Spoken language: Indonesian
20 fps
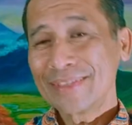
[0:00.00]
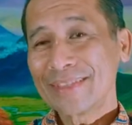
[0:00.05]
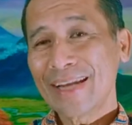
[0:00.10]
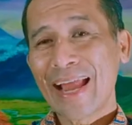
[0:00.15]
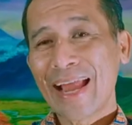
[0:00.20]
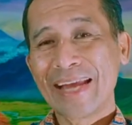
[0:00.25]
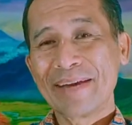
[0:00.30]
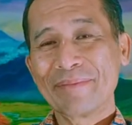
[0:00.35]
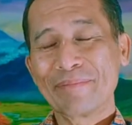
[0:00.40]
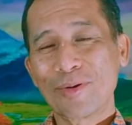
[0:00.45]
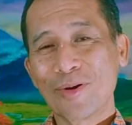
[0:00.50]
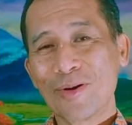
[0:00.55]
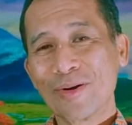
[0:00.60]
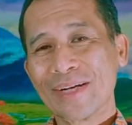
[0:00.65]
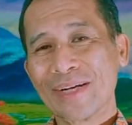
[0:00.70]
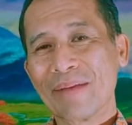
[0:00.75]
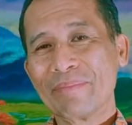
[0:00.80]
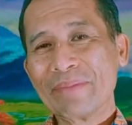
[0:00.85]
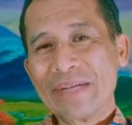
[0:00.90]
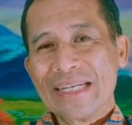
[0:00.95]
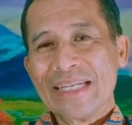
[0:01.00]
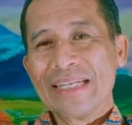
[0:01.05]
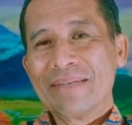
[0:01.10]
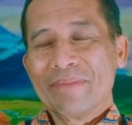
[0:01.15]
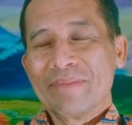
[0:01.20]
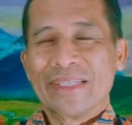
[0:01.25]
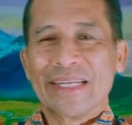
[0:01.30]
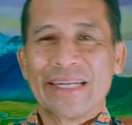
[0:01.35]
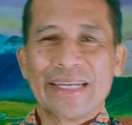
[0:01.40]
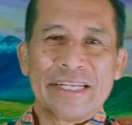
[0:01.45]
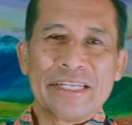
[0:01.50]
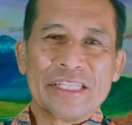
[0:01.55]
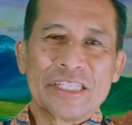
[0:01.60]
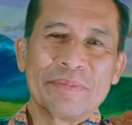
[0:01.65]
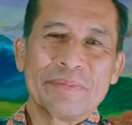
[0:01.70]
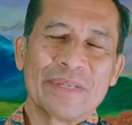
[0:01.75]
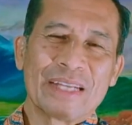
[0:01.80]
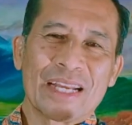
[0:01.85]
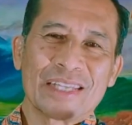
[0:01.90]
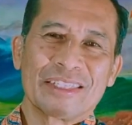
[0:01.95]
Selain program ini menjadi
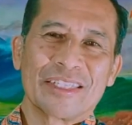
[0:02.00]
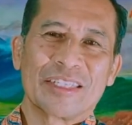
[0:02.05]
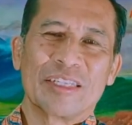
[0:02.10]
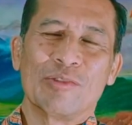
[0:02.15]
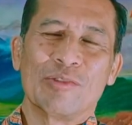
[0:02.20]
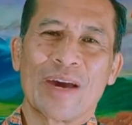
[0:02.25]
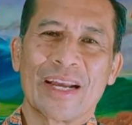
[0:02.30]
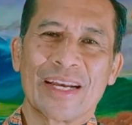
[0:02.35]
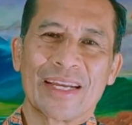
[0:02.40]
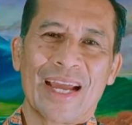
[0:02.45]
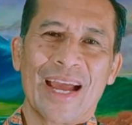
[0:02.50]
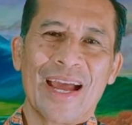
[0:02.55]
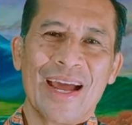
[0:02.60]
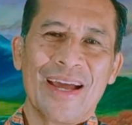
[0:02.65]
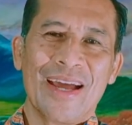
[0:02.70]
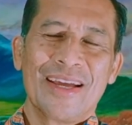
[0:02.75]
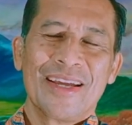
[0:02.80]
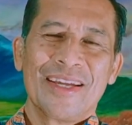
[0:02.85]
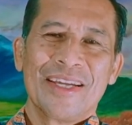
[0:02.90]
inspirasi keluarga,